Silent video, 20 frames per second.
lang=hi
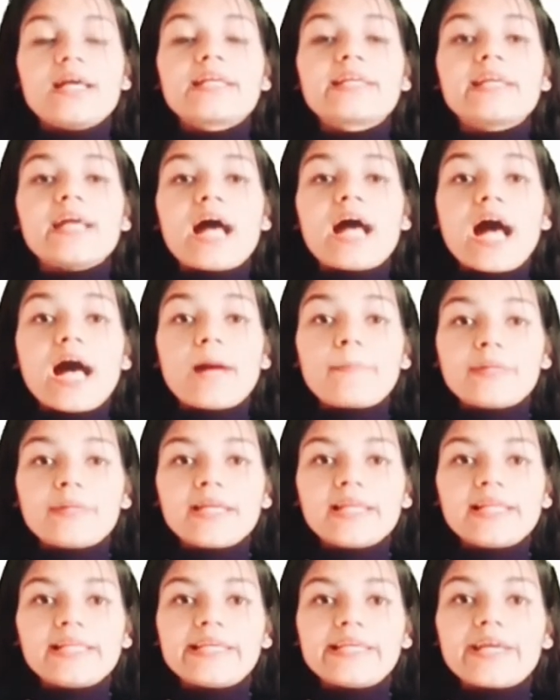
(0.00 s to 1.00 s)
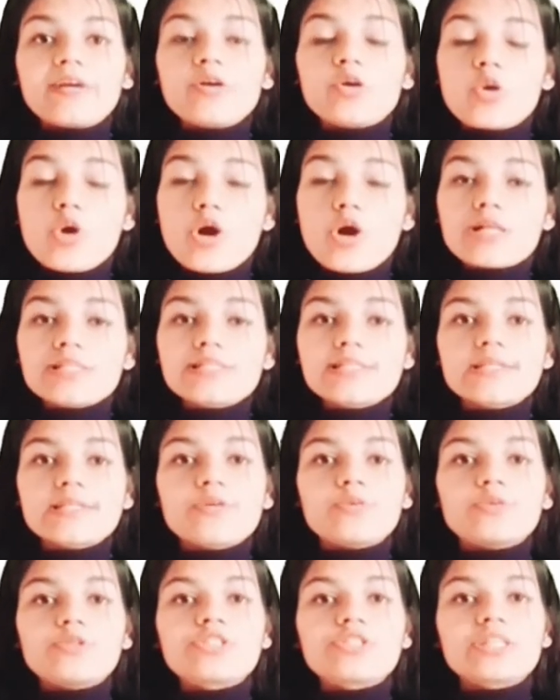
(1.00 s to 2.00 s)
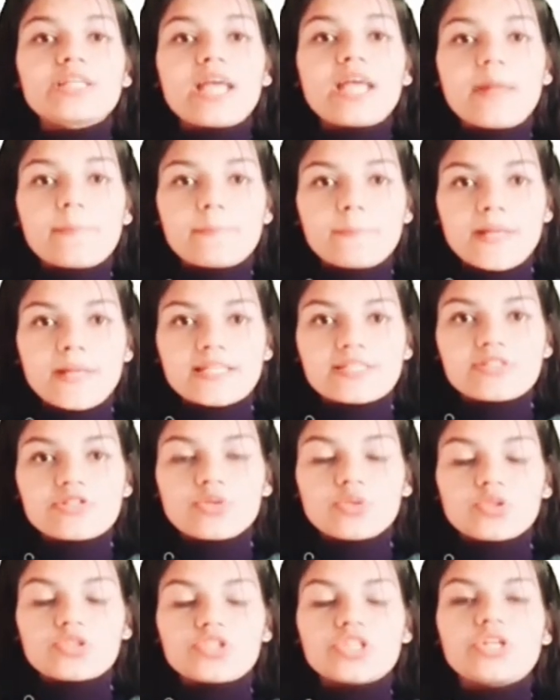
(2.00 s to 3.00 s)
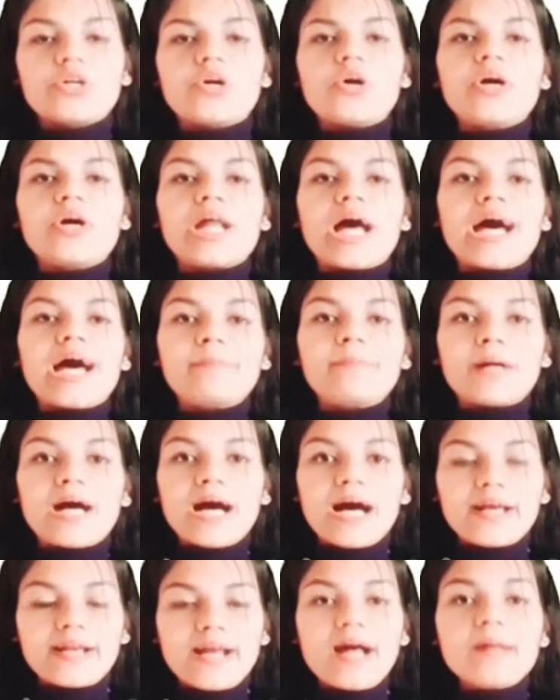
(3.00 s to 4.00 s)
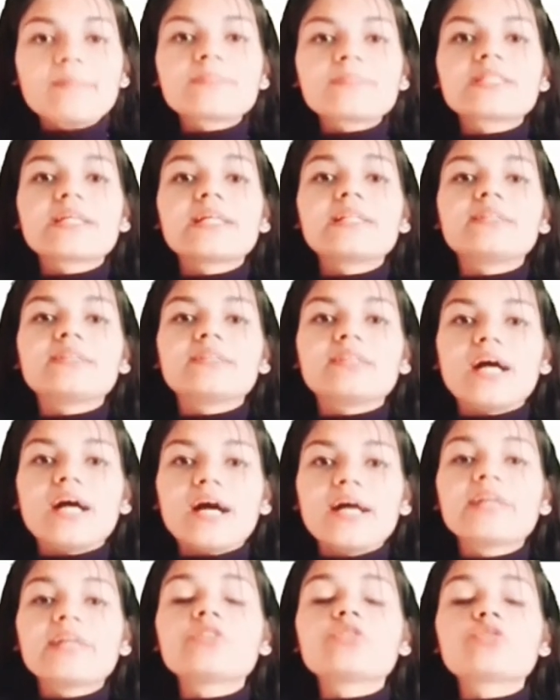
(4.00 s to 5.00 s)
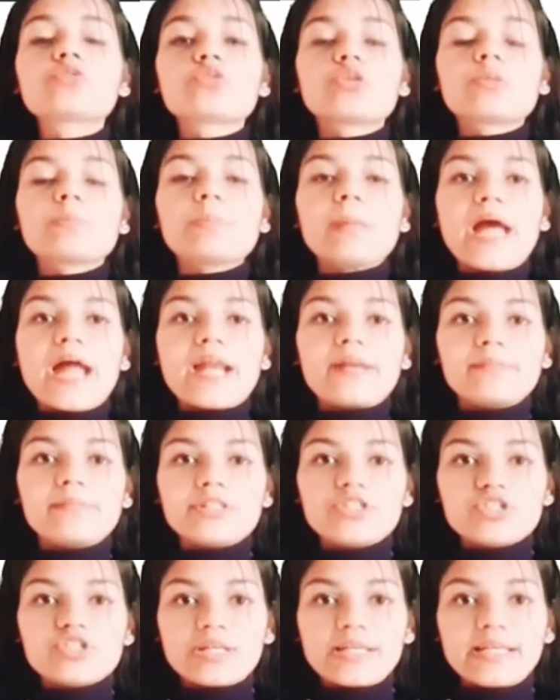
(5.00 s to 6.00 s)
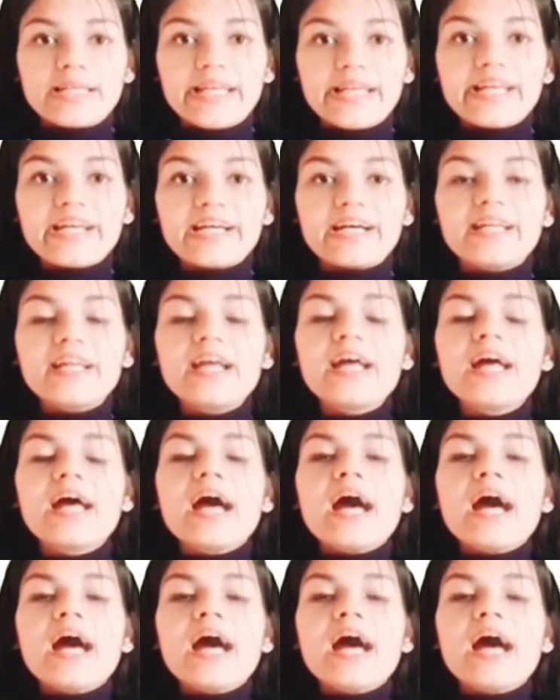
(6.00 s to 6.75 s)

कि आपके लिए कौन सी कोचिंग है बेस्ट कोचिंग और आप आराम से द हिंदू जोन पे एडमिशन लेकर